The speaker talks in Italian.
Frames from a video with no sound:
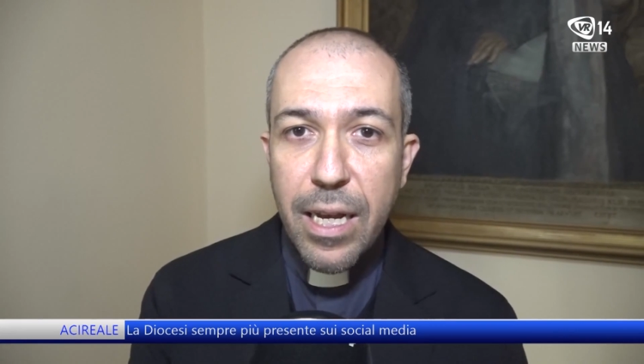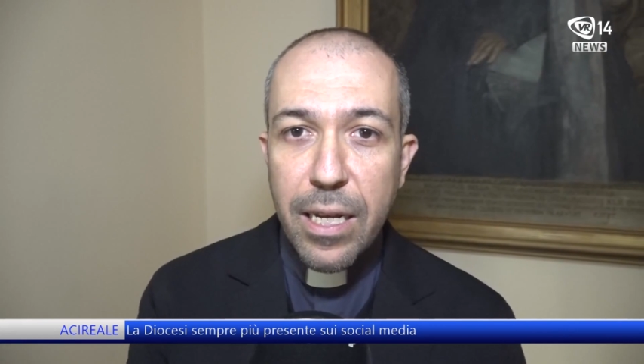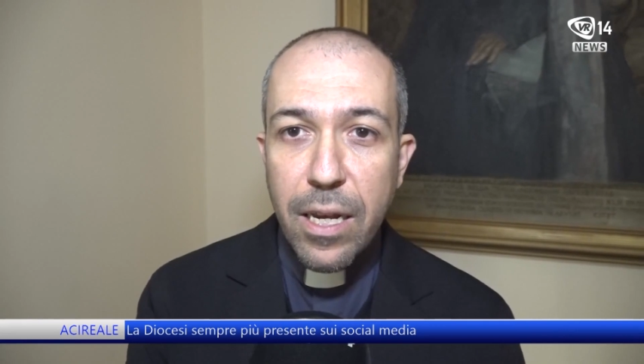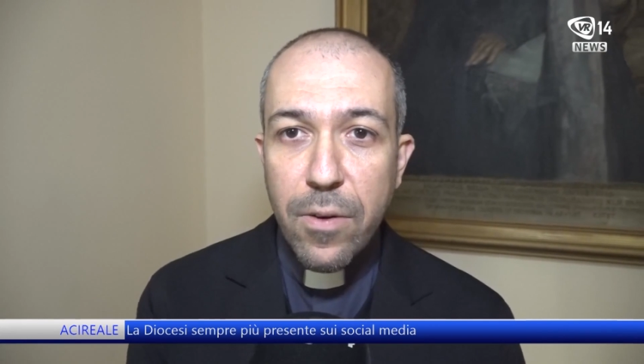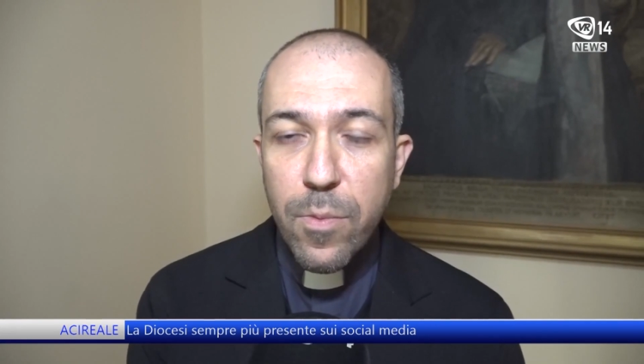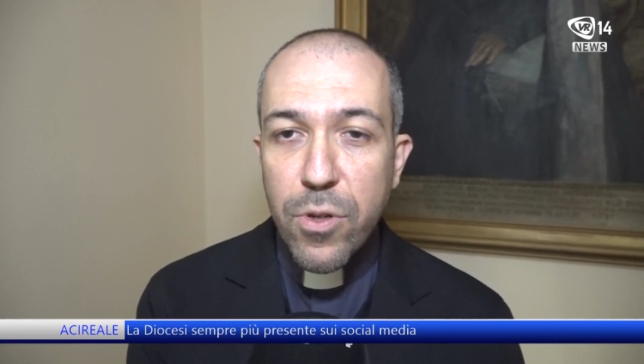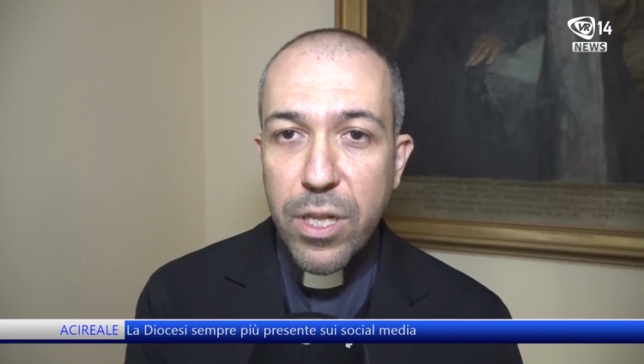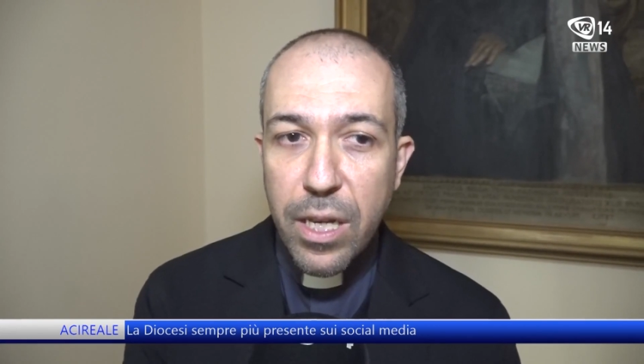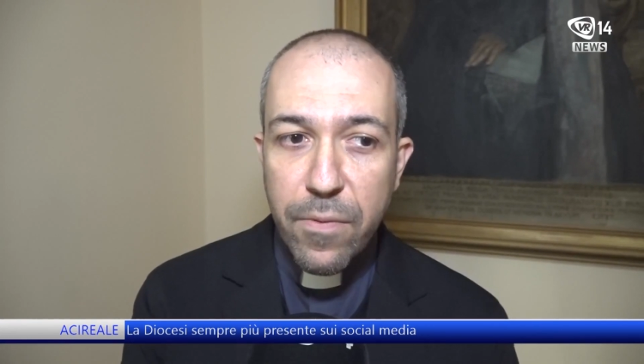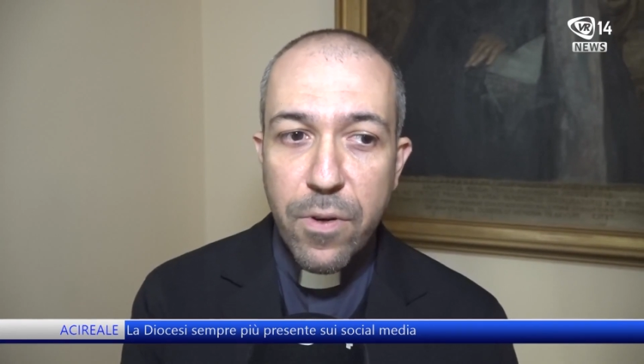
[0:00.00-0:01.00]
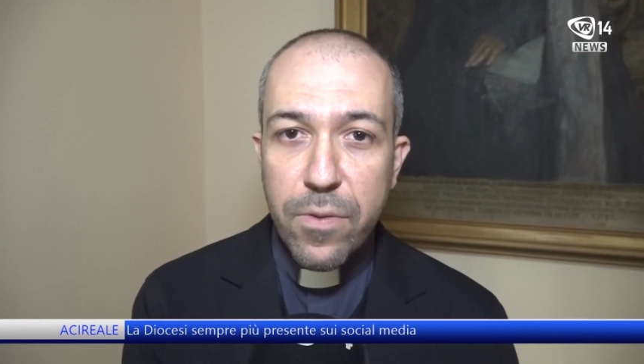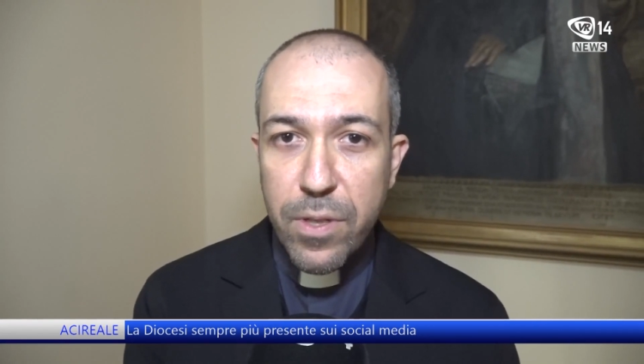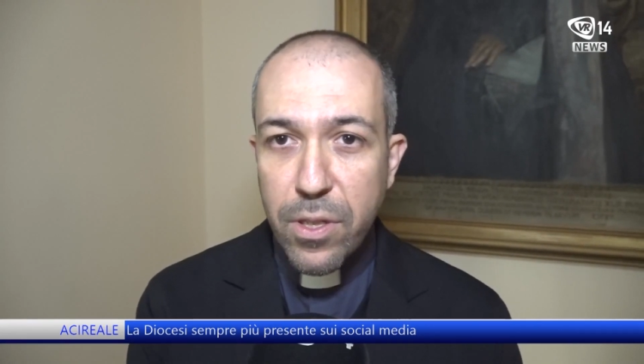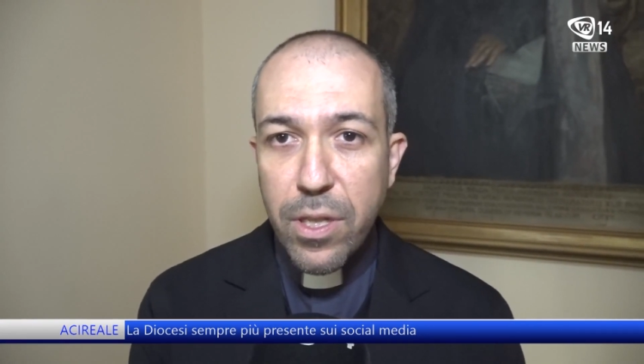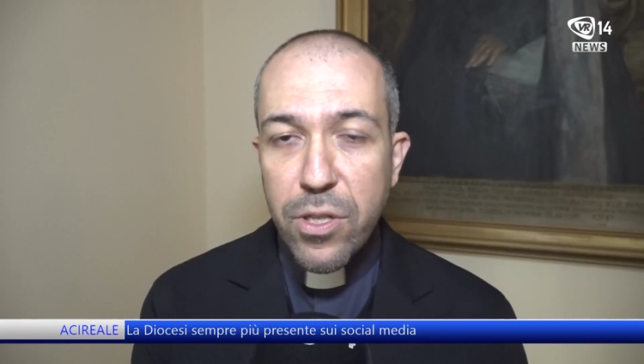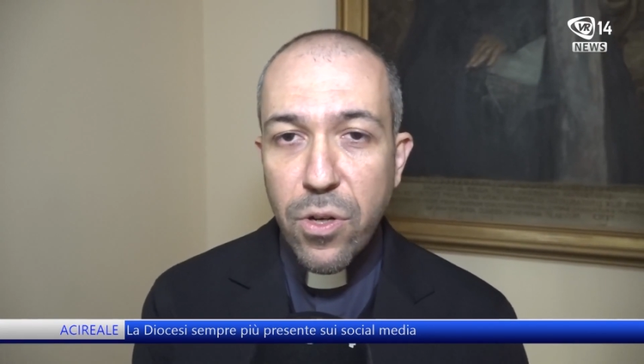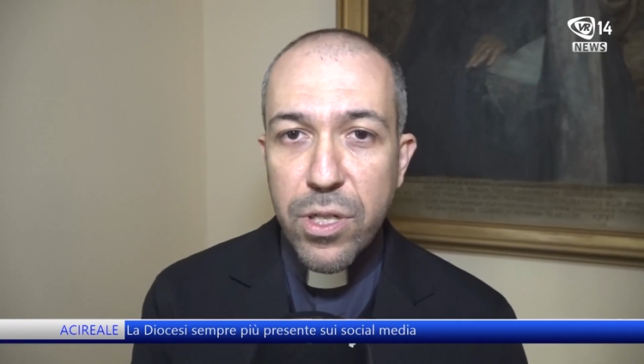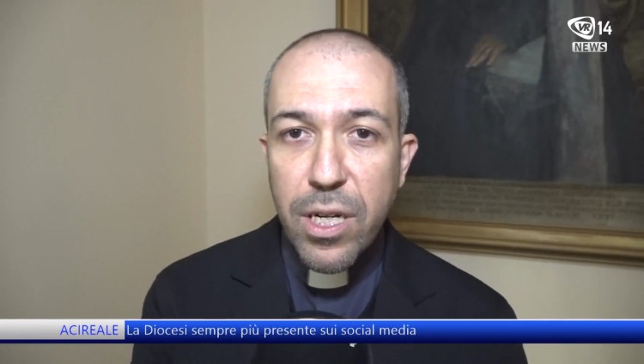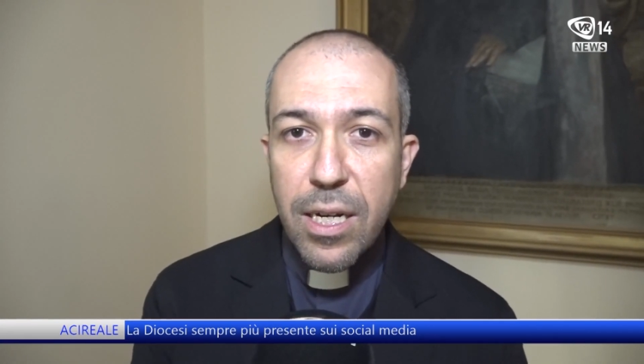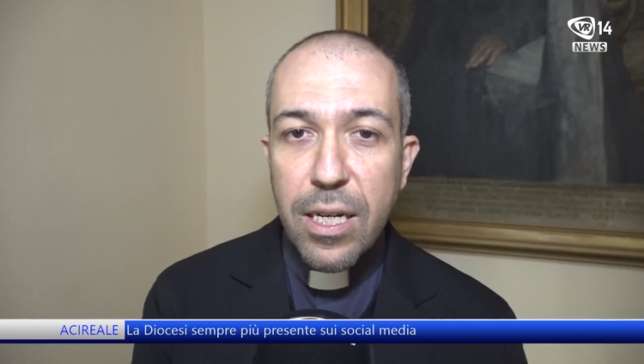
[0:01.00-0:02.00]
anche un motivo, questo dei
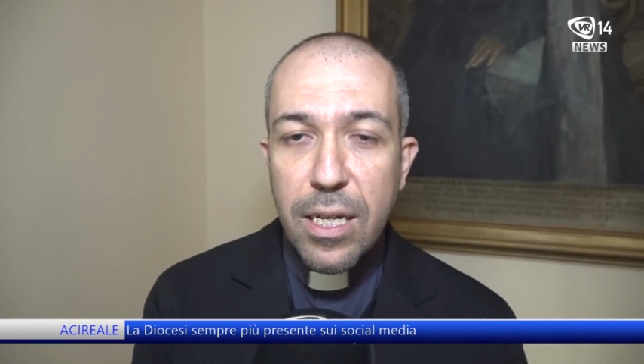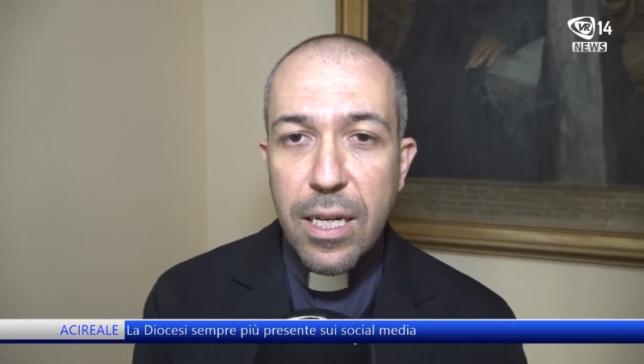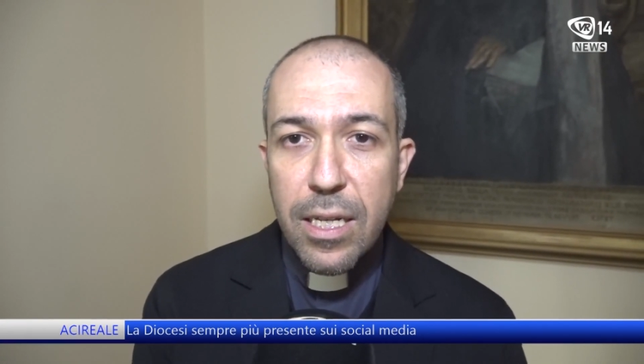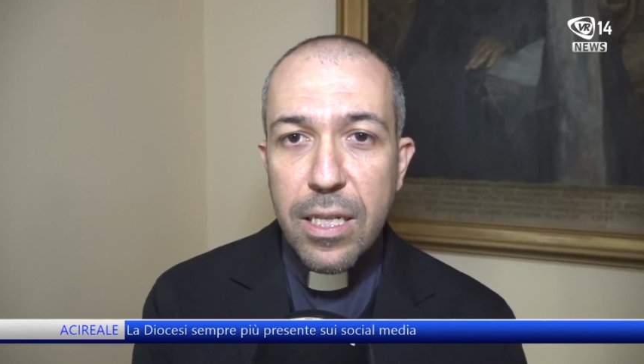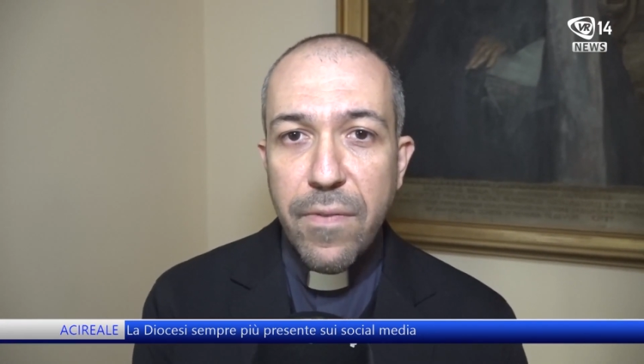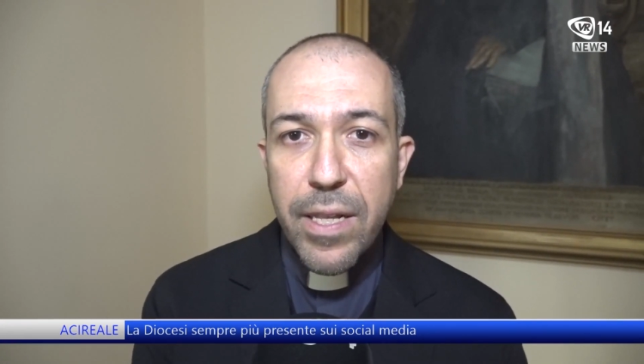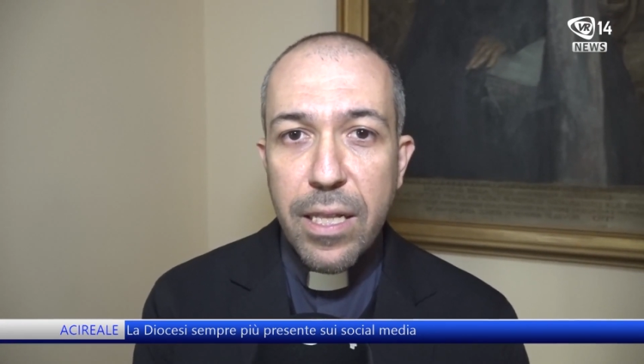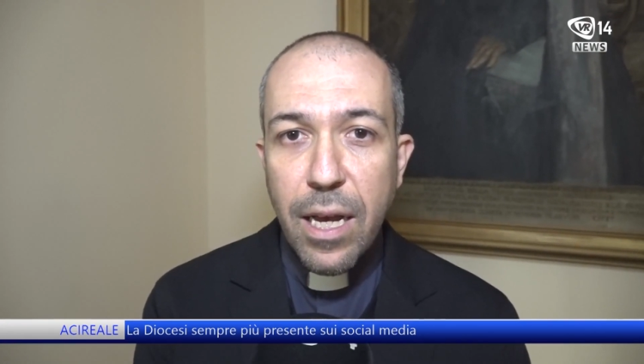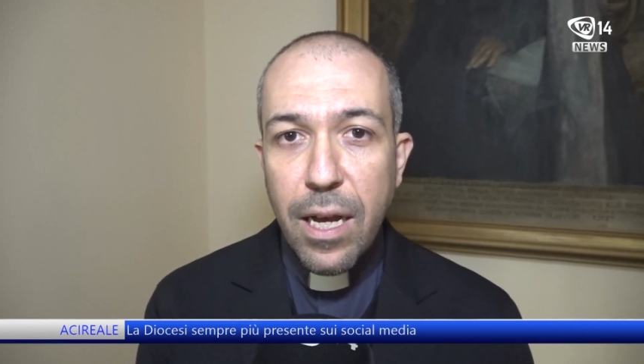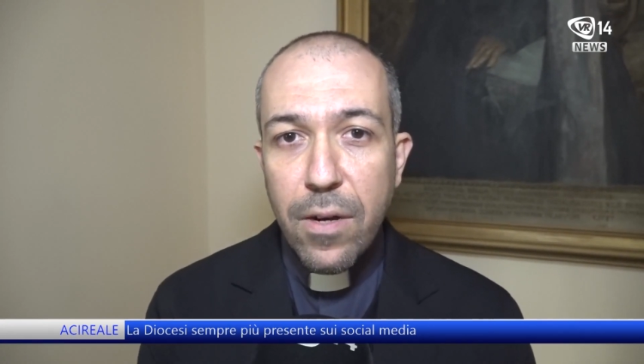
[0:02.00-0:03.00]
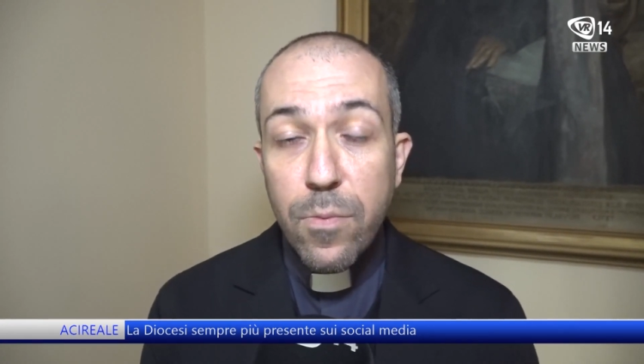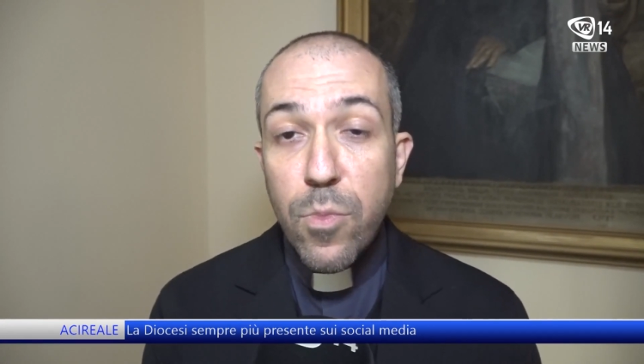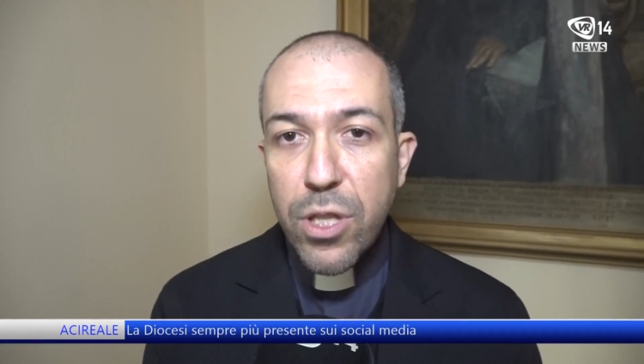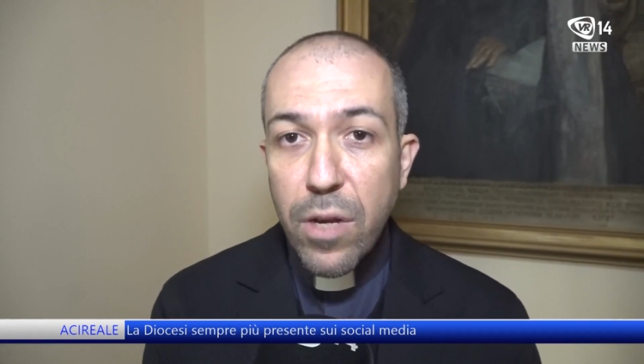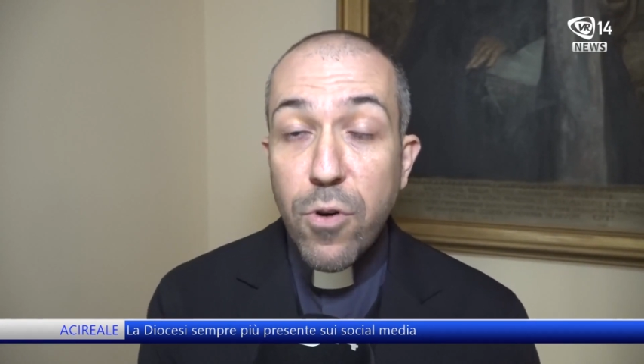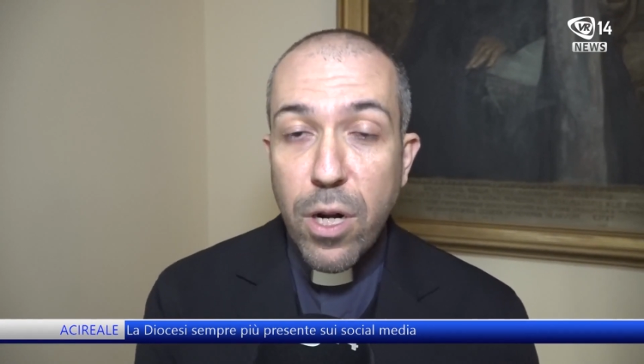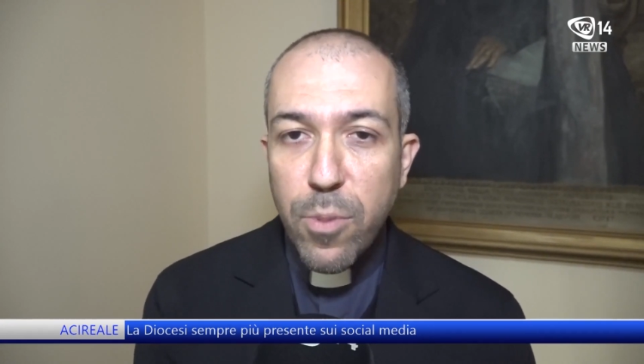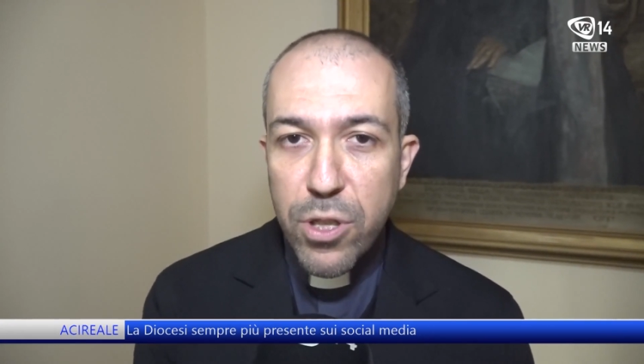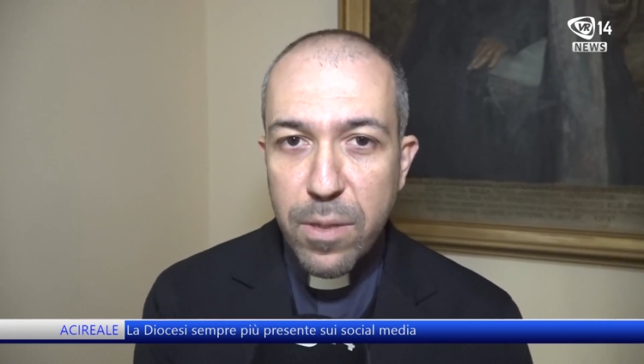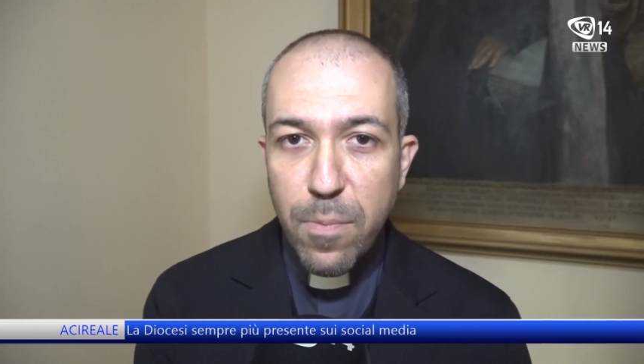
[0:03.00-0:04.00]
social diventa un motivo, una
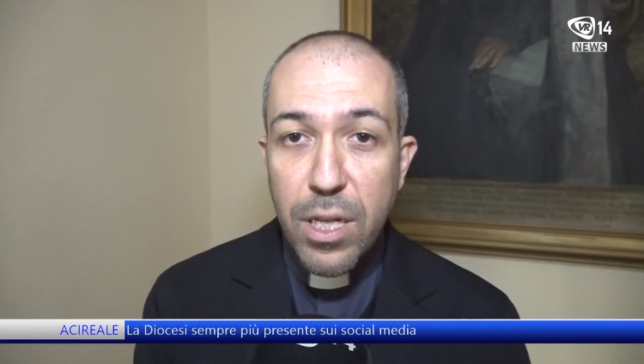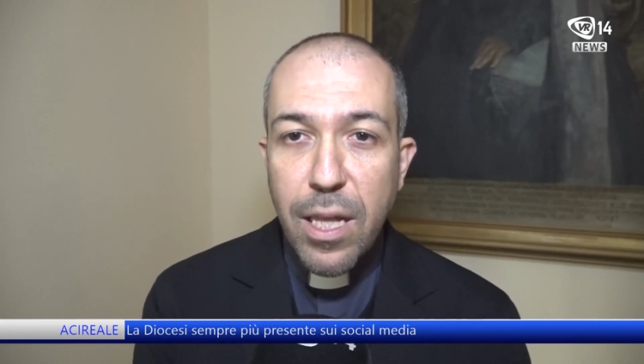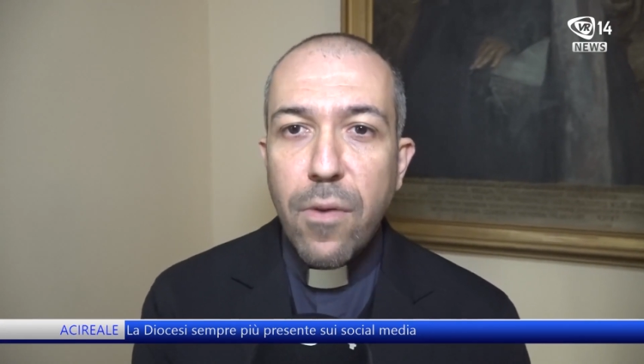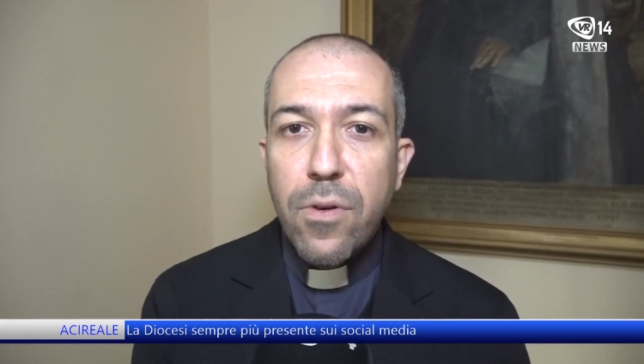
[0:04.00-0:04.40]
possibilità,